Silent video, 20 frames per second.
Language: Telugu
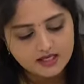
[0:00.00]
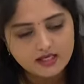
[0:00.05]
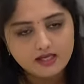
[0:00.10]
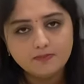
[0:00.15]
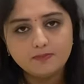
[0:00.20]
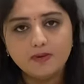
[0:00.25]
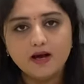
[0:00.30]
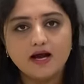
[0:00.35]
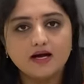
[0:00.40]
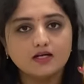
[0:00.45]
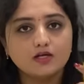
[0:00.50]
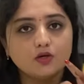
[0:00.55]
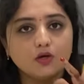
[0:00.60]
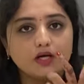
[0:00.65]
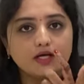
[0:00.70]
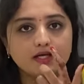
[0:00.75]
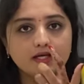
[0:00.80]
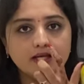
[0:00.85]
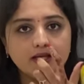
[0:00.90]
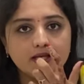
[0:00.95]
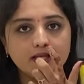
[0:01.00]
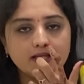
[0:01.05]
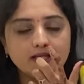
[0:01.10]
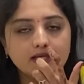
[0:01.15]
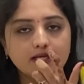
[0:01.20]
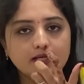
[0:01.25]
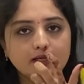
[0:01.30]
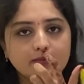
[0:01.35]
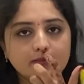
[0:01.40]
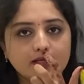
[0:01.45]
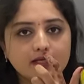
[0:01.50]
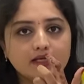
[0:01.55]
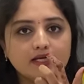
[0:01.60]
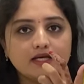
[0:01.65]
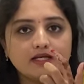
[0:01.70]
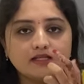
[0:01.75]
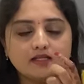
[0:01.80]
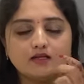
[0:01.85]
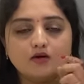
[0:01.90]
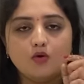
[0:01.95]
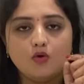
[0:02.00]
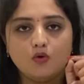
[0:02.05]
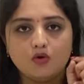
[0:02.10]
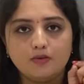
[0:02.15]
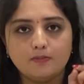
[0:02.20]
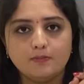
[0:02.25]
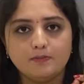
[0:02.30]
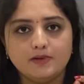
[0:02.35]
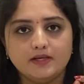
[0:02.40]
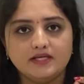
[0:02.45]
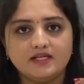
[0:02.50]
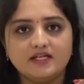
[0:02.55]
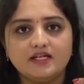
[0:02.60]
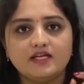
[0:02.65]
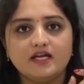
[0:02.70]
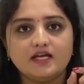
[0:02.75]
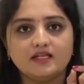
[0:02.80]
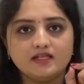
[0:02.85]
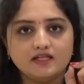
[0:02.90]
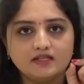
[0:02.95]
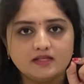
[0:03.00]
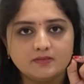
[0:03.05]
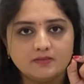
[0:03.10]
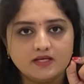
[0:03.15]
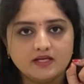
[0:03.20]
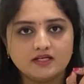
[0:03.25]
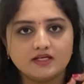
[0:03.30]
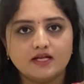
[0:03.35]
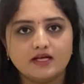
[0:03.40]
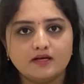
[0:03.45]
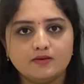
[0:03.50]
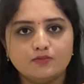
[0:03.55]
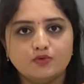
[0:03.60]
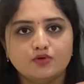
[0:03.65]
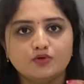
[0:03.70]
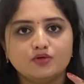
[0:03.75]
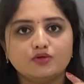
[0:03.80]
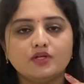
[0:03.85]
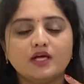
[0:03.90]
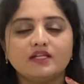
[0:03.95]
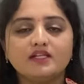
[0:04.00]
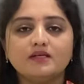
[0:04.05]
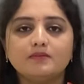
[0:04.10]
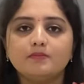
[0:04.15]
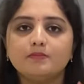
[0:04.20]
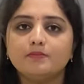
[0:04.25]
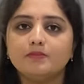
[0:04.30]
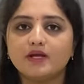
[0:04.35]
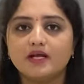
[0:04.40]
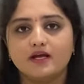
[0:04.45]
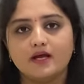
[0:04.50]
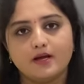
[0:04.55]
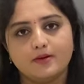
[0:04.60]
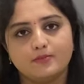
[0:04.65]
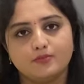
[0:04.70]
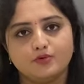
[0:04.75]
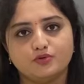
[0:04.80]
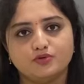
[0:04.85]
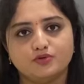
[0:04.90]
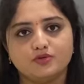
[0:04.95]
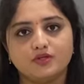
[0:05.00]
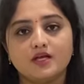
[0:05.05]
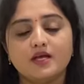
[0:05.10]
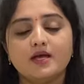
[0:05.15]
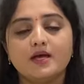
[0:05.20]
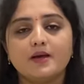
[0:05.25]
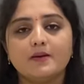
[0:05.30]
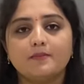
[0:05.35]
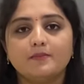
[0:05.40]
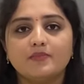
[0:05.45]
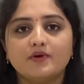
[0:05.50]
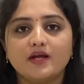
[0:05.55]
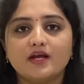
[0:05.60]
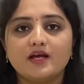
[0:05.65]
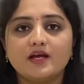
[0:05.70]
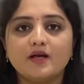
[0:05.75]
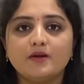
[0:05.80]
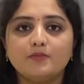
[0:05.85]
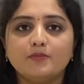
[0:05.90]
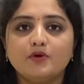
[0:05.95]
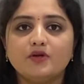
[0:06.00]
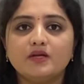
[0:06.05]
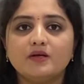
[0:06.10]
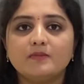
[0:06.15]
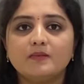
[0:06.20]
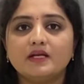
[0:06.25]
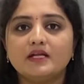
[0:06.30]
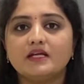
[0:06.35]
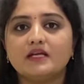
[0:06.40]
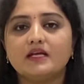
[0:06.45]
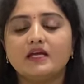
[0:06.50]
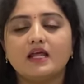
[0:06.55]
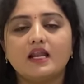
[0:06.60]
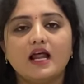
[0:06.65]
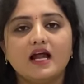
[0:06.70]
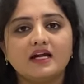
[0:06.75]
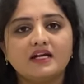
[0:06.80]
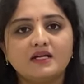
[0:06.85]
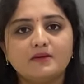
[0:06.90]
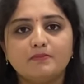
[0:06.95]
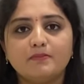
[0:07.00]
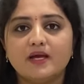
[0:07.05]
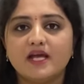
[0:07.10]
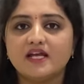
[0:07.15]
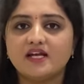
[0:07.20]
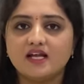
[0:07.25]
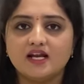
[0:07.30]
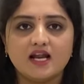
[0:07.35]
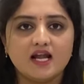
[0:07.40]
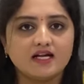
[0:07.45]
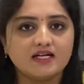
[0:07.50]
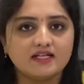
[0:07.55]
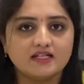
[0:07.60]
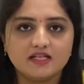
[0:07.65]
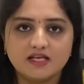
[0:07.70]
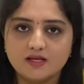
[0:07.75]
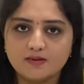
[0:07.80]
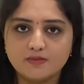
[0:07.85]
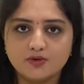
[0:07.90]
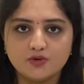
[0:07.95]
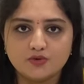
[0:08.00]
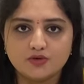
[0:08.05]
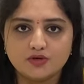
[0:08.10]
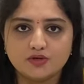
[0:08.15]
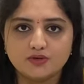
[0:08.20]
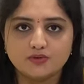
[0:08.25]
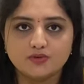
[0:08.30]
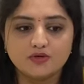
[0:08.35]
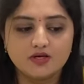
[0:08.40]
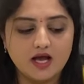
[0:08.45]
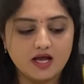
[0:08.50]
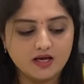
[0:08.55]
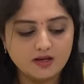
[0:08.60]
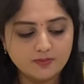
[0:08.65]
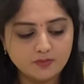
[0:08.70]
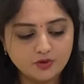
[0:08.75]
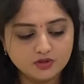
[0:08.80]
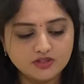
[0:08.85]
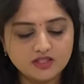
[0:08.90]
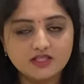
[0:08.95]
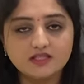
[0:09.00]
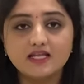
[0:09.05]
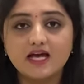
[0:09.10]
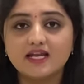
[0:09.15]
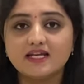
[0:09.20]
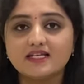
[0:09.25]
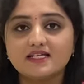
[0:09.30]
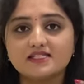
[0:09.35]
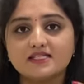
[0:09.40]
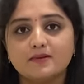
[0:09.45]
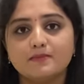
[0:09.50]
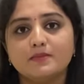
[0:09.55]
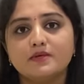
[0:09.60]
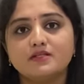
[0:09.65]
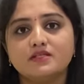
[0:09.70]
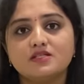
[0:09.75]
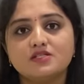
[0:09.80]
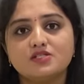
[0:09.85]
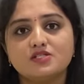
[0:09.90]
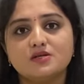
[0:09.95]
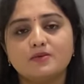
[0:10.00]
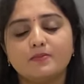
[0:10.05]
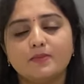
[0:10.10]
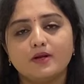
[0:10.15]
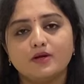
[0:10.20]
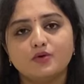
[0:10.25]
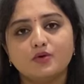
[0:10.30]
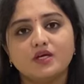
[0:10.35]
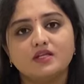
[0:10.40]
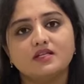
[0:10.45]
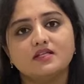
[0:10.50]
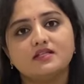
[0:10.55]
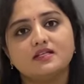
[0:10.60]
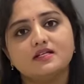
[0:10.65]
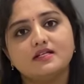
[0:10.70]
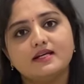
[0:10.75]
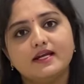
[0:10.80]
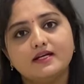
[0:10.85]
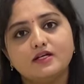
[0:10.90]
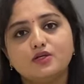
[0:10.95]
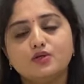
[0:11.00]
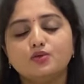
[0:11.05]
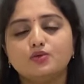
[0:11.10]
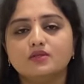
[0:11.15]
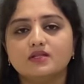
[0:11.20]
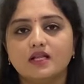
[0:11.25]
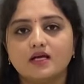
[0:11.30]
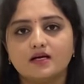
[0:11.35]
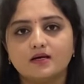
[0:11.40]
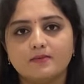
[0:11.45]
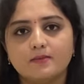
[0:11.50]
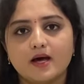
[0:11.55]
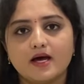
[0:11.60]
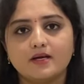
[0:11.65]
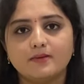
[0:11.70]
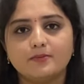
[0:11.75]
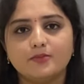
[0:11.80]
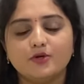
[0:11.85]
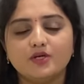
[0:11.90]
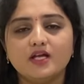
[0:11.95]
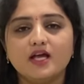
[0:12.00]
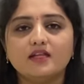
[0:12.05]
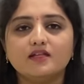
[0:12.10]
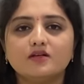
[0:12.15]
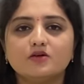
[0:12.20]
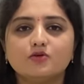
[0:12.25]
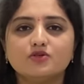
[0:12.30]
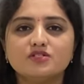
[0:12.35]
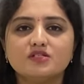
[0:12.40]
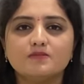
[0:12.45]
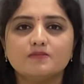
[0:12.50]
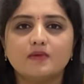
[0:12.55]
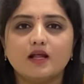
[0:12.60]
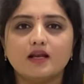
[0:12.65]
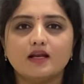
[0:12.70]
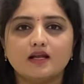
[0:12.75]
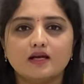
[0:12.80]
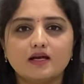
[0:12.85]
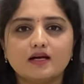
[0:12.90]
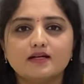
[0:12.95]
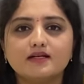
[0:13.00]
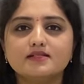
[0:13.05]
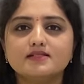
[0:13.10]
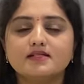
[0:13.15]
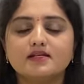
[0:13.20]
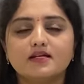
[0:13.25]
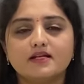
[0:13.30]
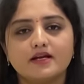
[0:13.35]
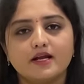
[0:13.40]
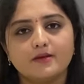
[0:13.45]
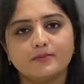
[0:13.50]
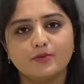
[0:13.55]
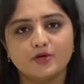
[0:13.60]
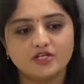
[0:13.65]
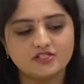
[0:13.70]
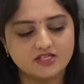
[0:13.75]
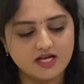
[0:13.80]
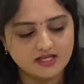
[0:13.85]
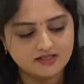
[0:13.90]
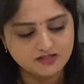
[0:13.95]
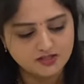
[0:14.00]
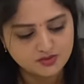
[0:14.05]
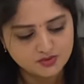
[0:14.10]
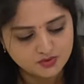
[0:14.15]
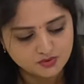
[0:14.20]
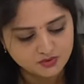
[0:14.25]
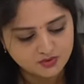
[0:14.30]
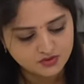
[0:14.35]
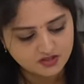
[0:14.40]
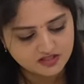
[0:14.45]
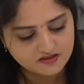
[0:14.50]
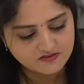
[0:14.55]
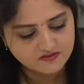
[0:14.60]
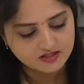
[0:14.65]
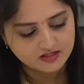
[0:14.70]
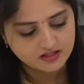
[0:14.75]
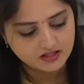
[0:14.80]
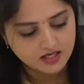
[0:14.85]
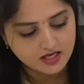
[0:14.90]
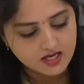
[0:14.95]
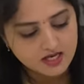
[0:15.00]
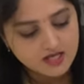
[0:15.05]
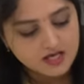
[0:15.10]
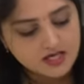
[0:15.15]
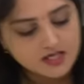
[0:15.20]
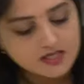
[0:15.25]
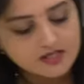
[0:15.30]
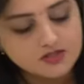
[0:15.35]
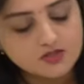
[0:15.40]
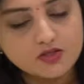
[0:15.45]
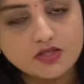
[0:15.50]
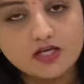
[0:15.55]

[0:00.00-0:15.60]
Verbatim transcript: ఈ పార్ట్లో అంటే ఇక్కడ మనకి ఒక పంటికి ఏదైతే మనకు నరం ఉంటుందో అది బ్రేక్ అయిపోతుంది బ్రేక్ అయిపోయి మనకి ఎలాంటి పెయిన్ అలాంటిది ఏమీ ఉండదు కాకపోతే దానికి సంబంధించిన పన్ను ఏదైతే డెడ్ టూత్ లాగా మారిపోయి అది కొంచెం నల్లగా డిస్కలర్ అయిపోయే ఛాన్సెస్ ఉంటుంది ఈ విధంగా సో